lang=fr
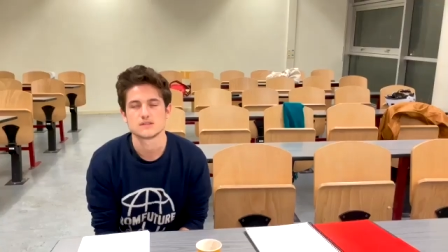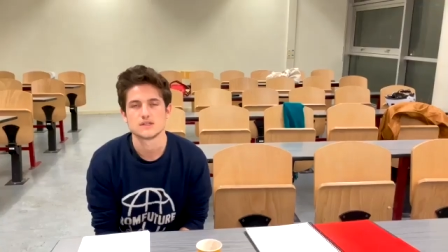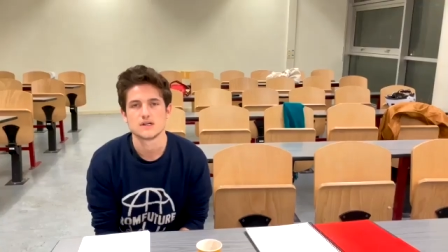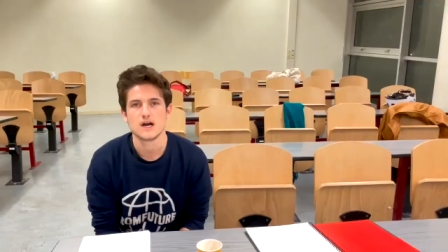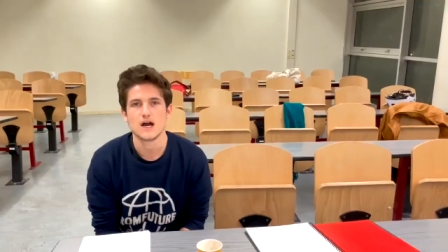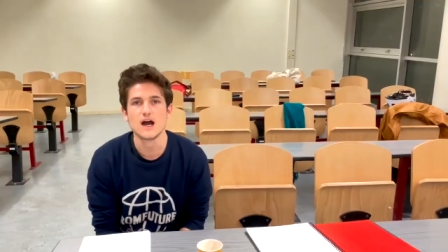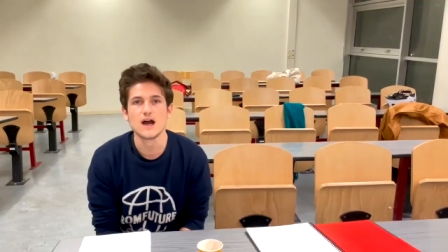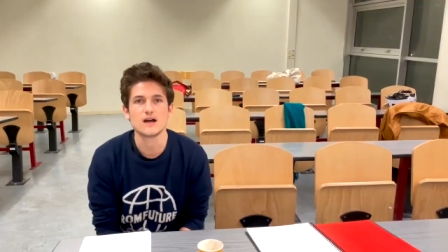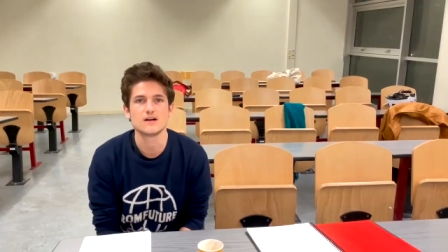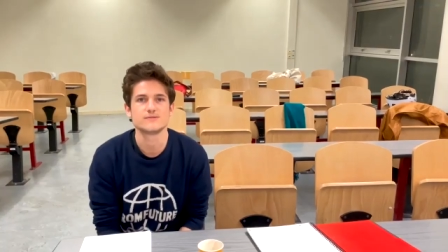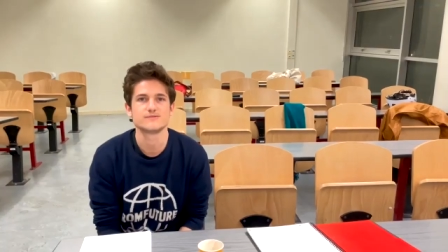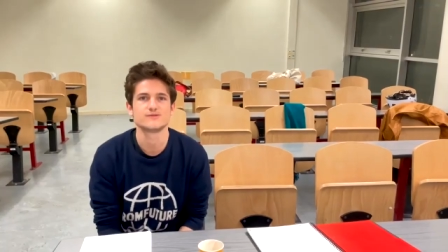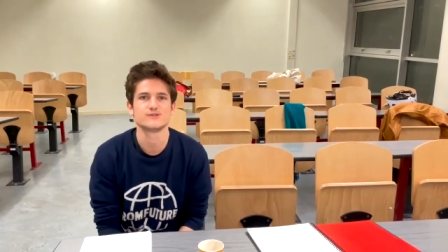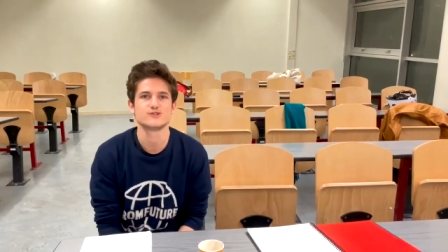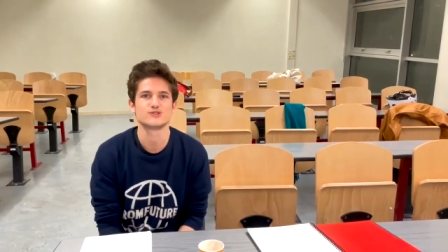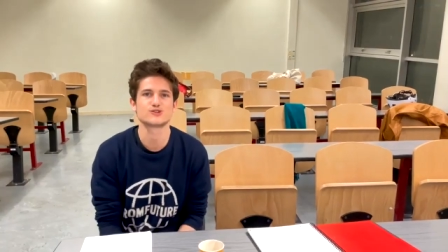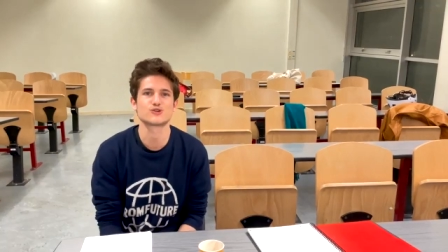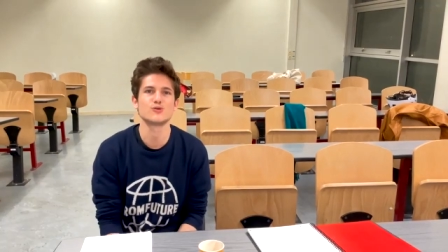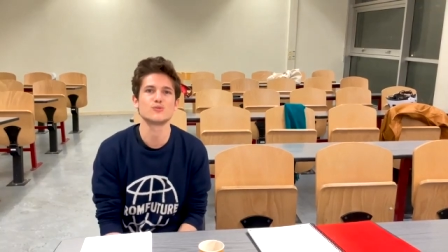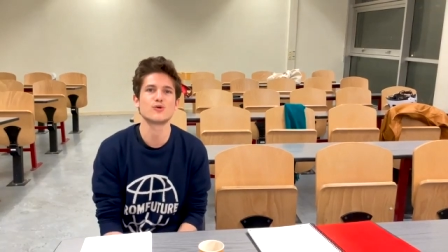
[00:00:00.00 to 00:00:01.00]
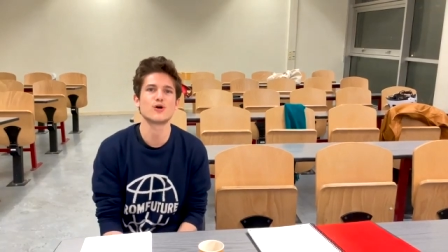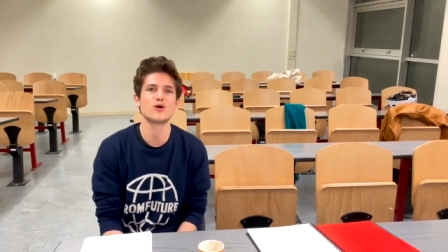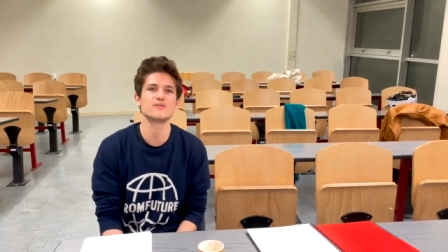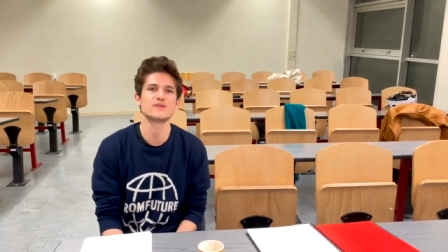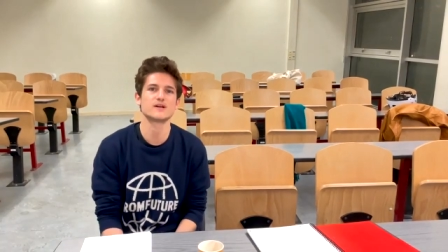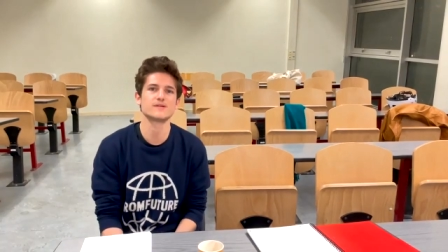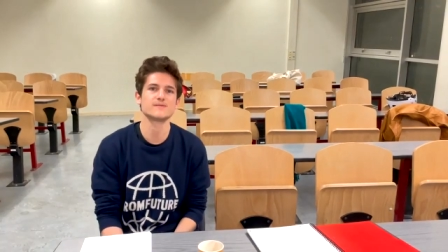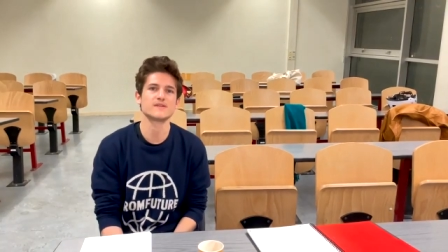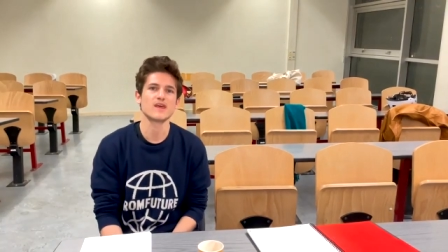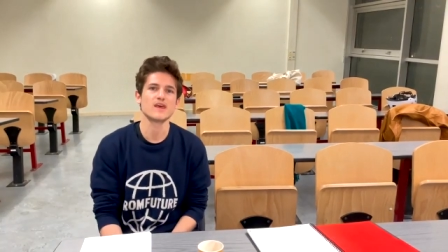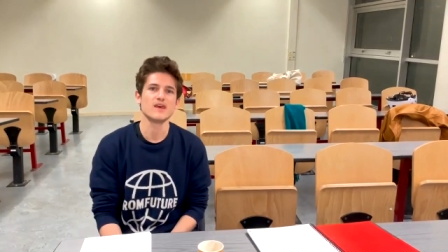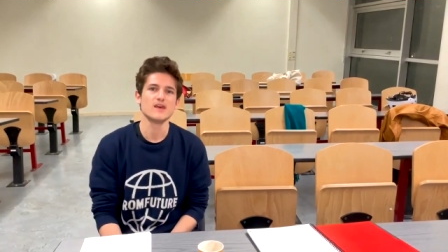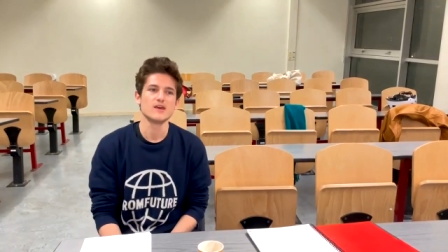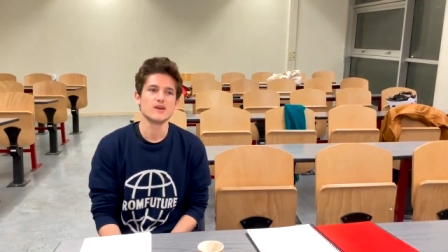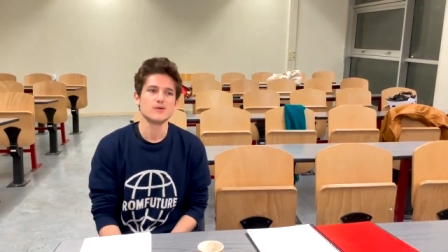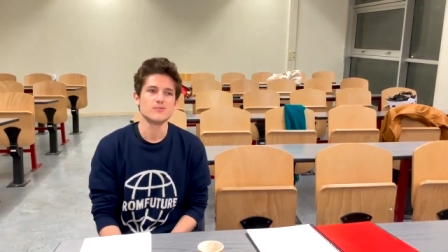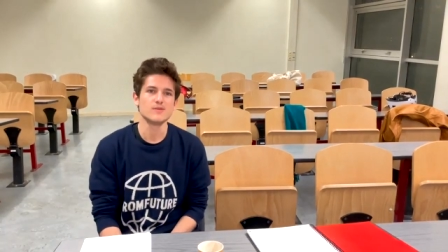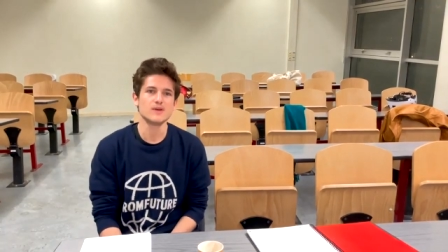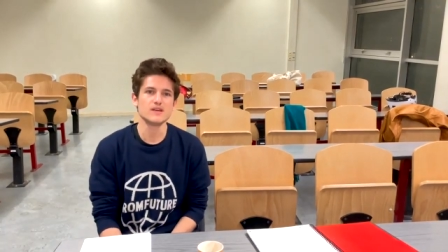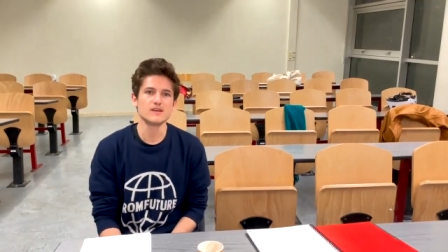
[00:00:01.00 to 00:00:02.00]
Ah, je comprends bien.
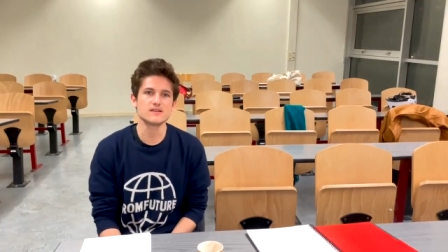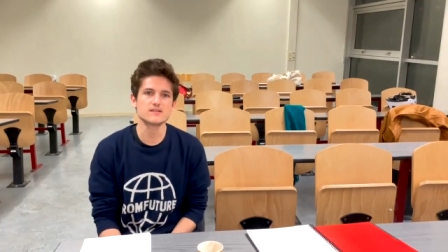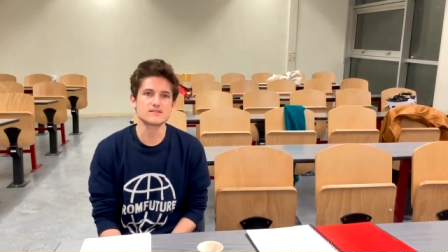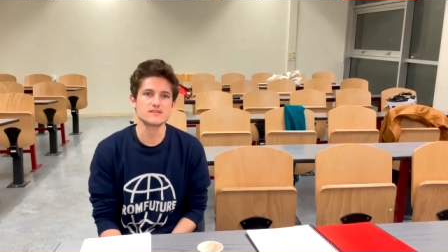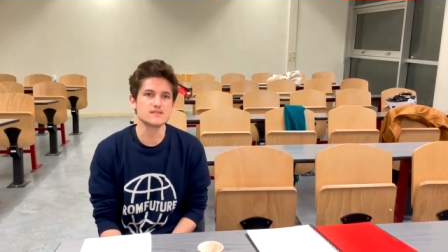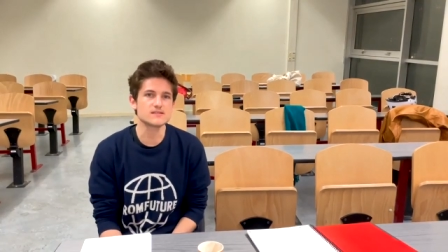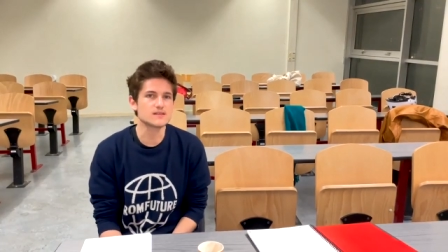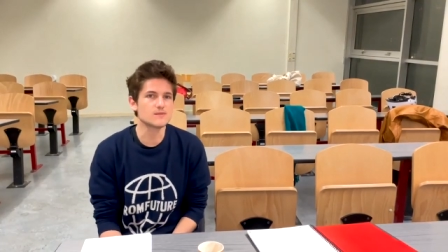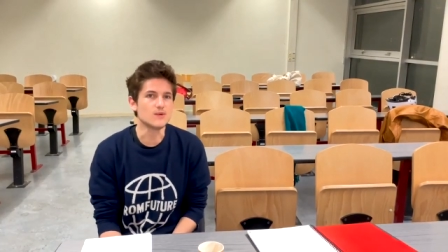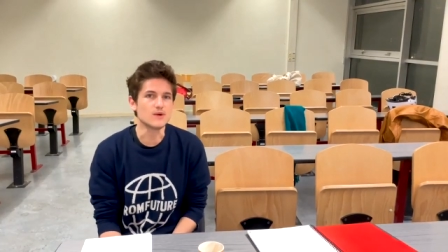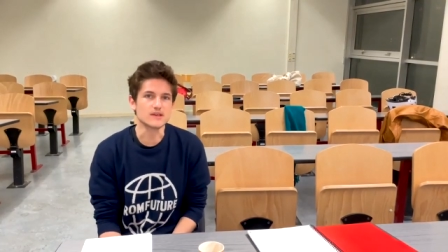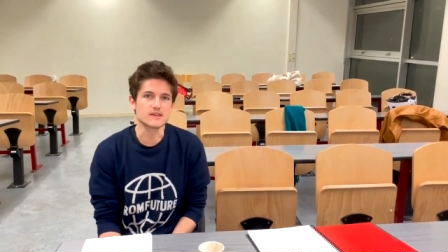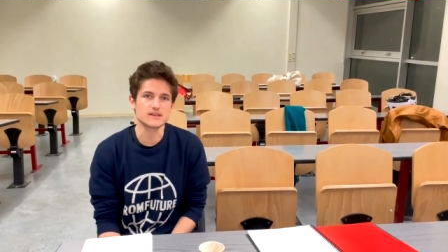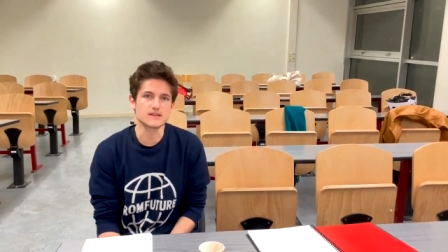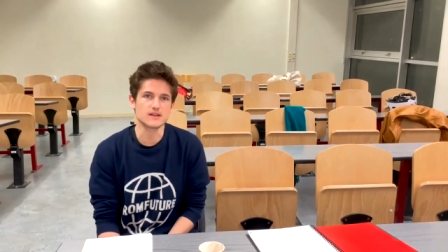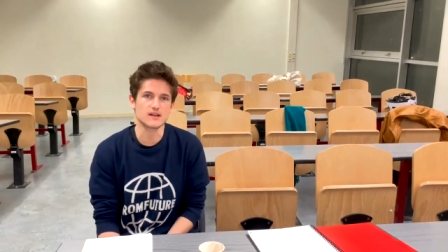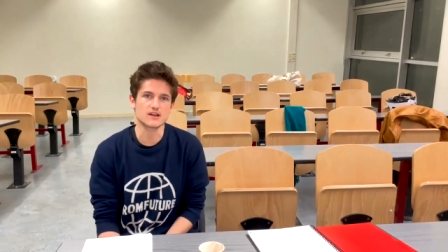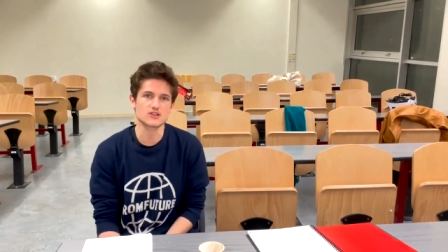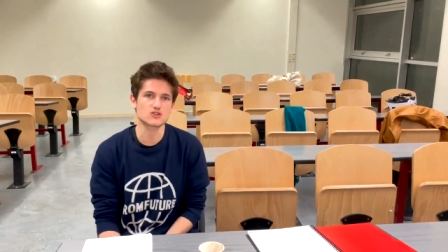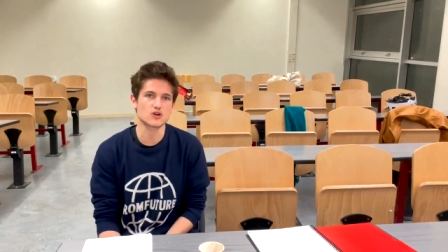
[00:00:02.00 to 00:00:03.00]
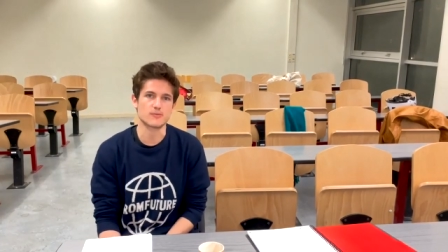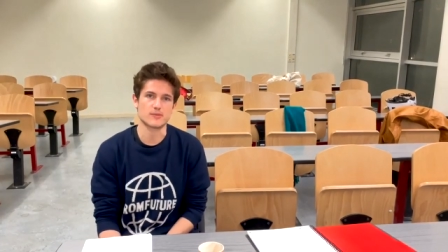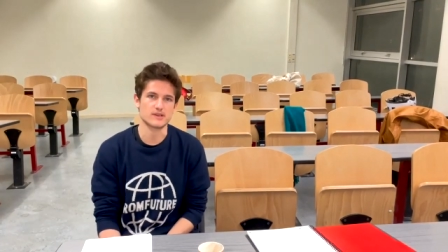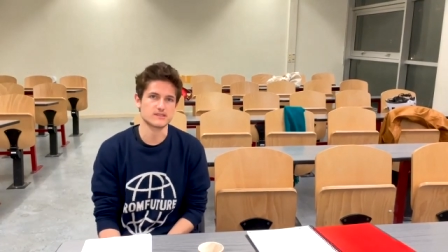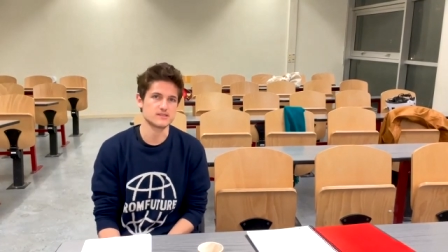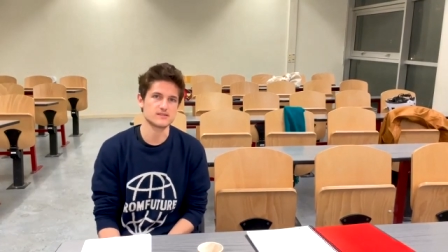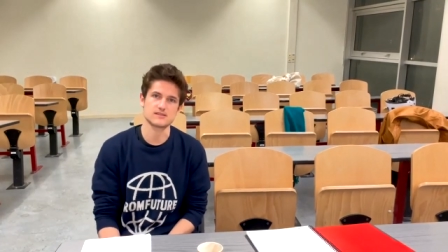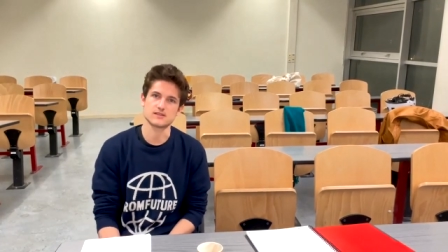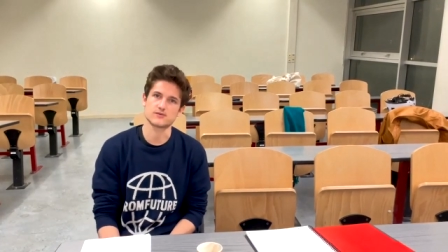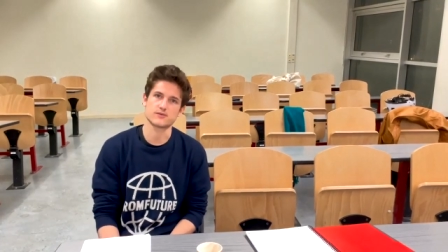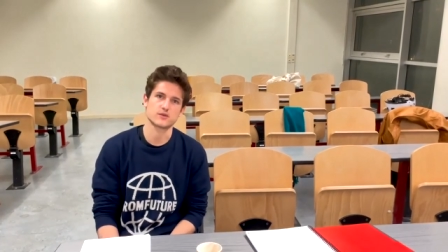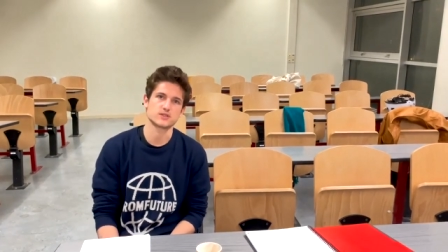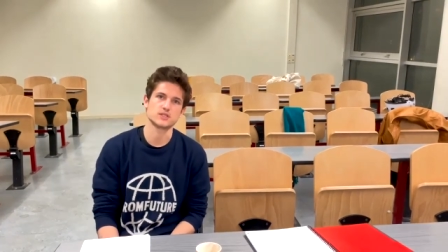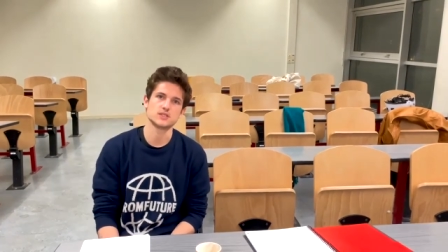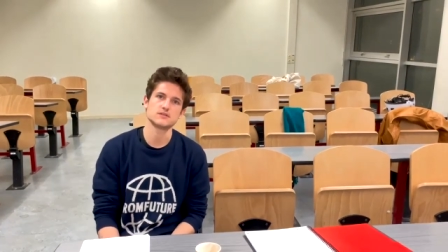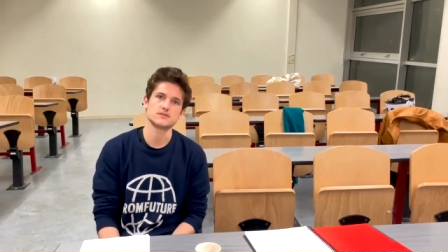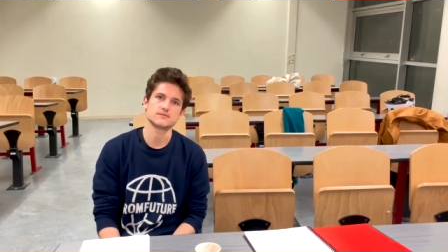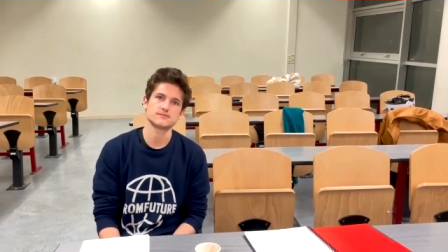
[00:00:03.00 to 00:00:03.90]
Mais si c'est moi qui ai de l'argent à placer cette fois-ci